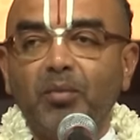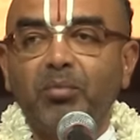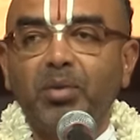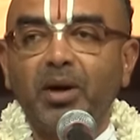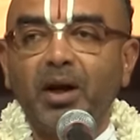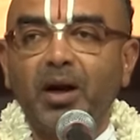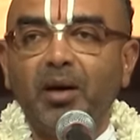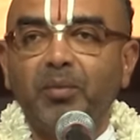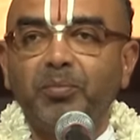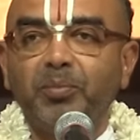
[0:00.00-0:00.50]

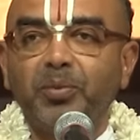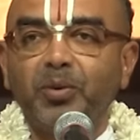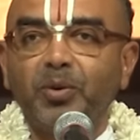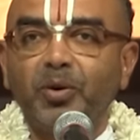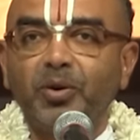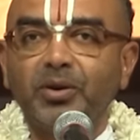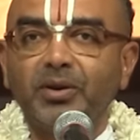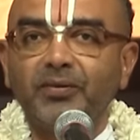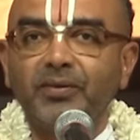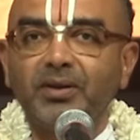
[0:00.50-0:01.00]

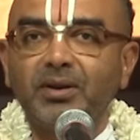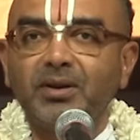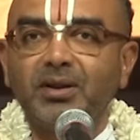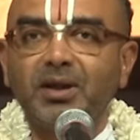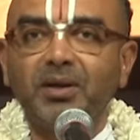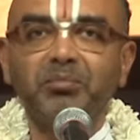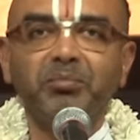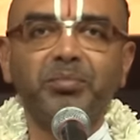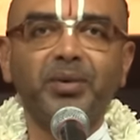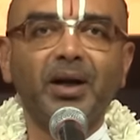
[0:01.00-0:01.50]
பிராப்னோதி
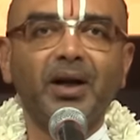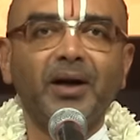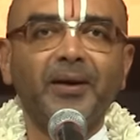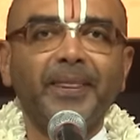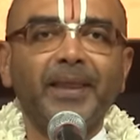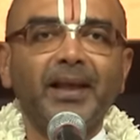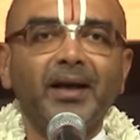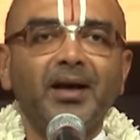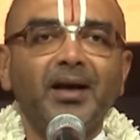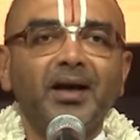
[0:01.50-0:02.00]
வித்தியும்
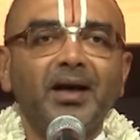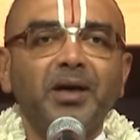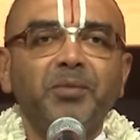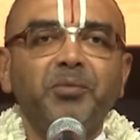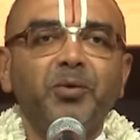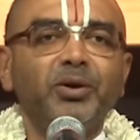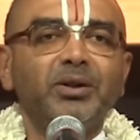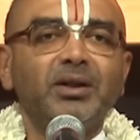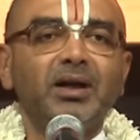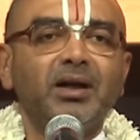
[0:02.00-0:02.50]
பராம்
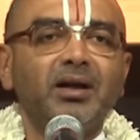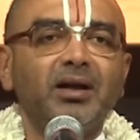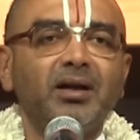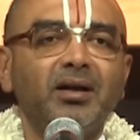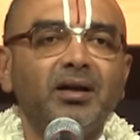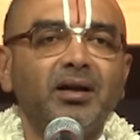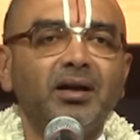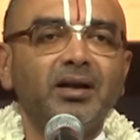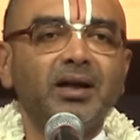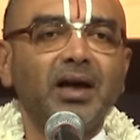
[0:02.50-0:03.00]
இப்போ ஒருத்தர்கிட்ட
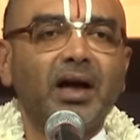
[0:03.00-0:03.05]
இருக்கிற